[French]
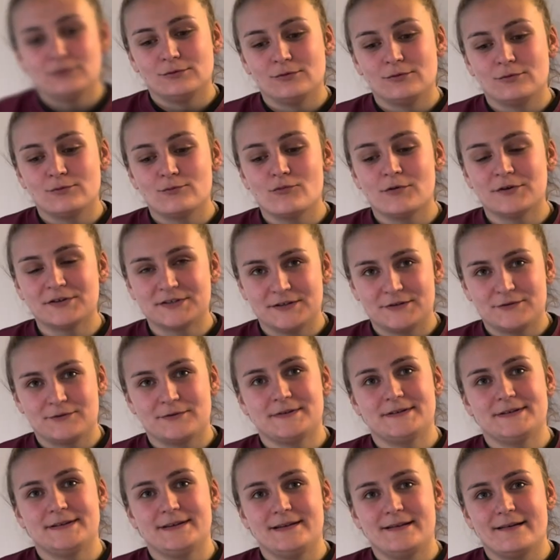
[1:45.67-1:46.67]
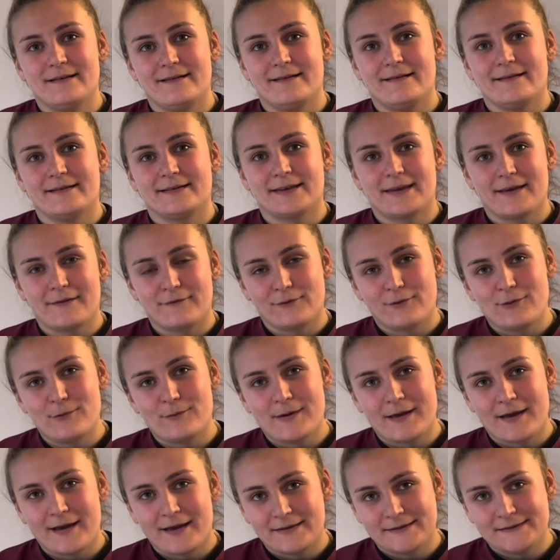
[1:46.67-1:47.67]
Donc moi j'ai choisi la cave
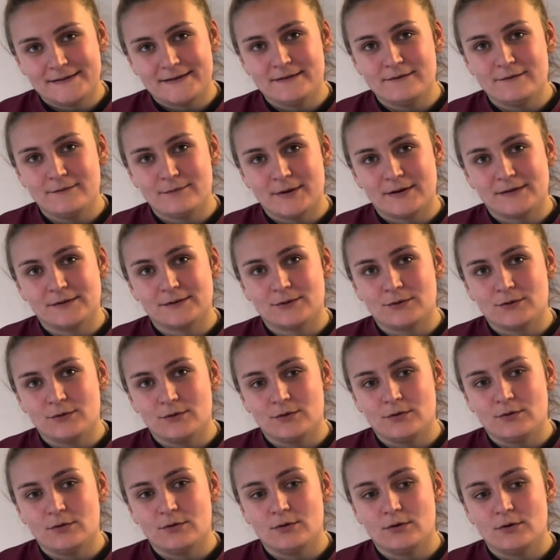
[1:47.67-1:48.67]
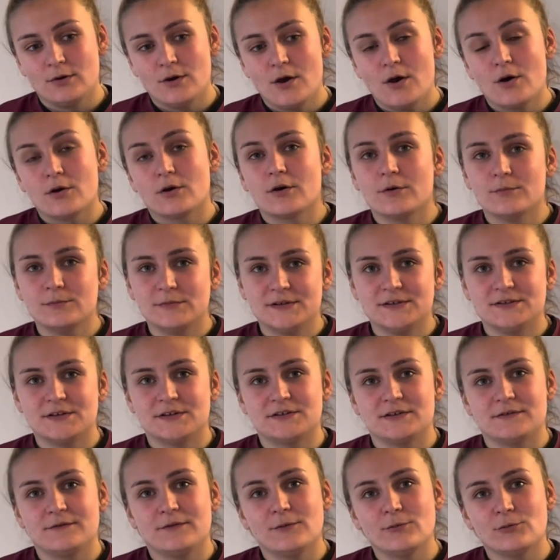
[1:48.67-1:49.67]
coopérative parce que comme
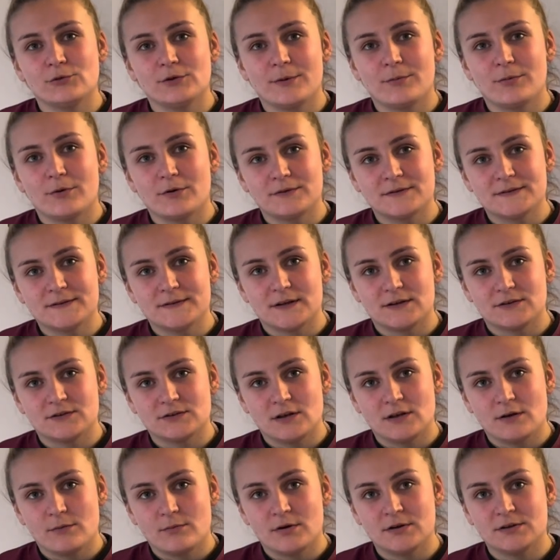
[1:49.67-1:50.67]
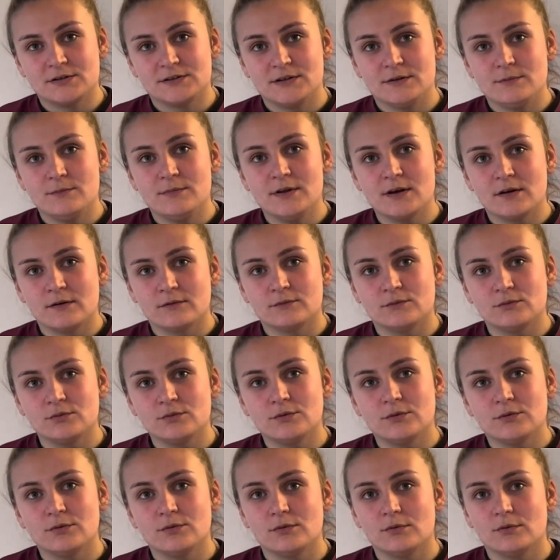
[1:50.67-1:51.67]
déjà j'ai fait mon apprentissage là-bas, j'ai bien
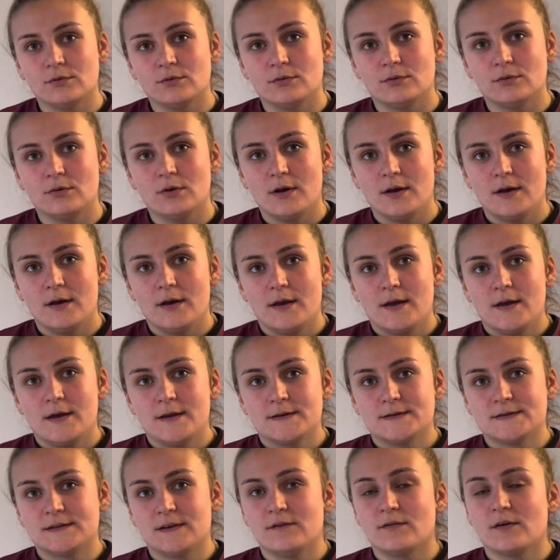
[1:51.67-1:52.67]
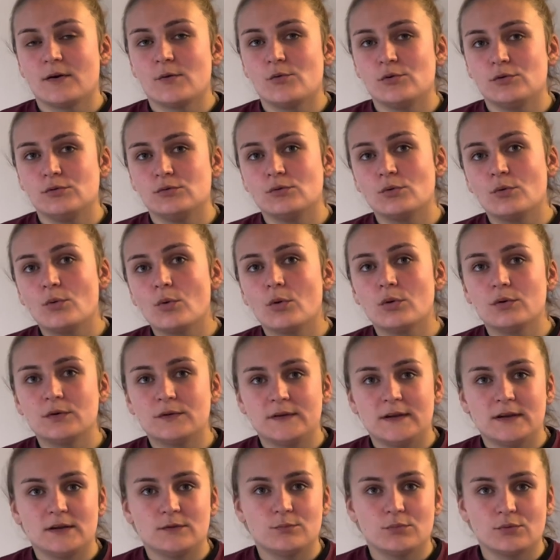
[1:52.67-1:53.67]
vu que c'était vraiment une
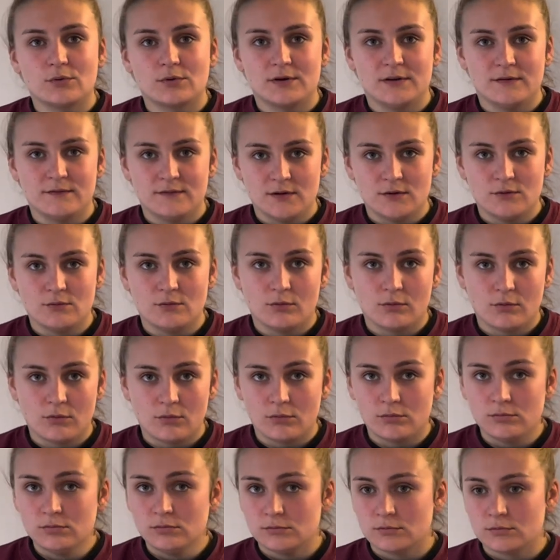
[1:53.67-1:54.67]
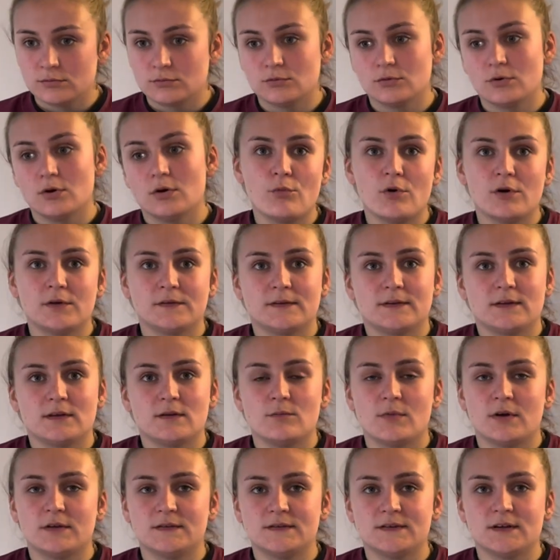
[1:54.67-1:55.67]
grosse aide pour les vignerons. Moi, ce qui
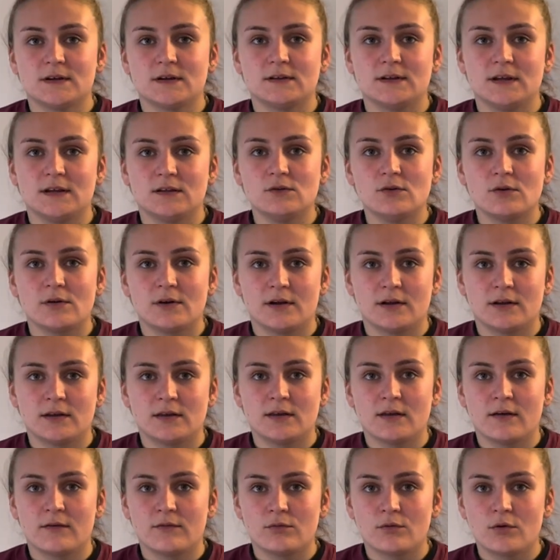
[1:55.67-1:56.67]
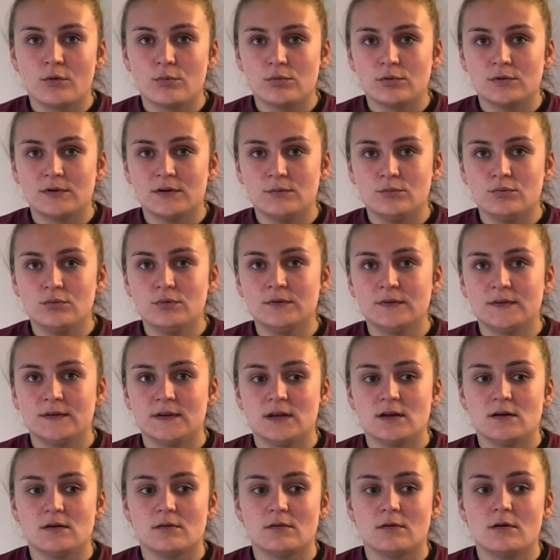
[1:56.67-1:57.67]
m'attire d'être dans la cave au début,
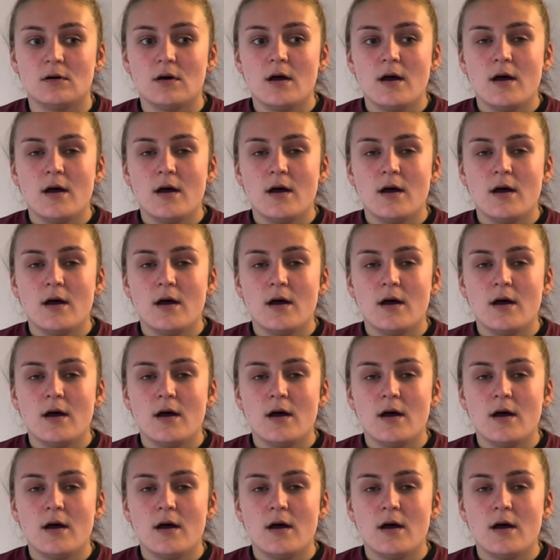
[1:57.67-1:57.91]
c'est euh,